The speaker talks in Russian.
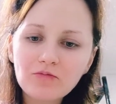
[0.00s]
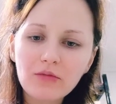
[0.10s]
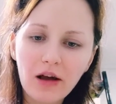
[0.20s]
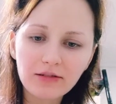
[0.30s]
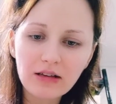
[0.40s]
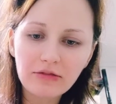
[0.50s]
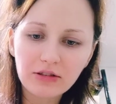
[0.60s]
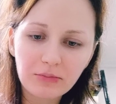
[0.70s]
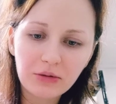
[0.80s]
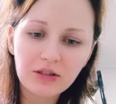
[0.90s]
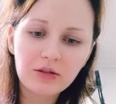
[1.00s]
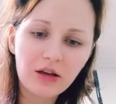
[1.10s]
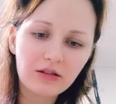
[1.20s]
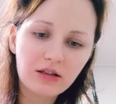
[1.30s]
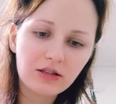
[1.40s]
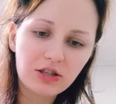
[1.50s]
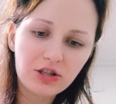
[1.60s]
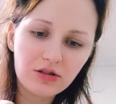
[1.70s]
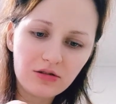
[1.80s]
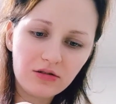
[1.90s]
Так, завтра предстоит
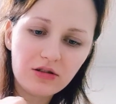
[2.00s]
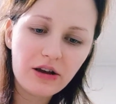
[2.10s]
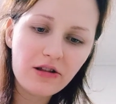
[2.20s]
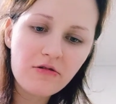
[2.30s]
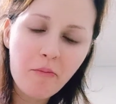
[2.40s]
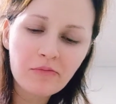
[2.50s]
насыщенный день.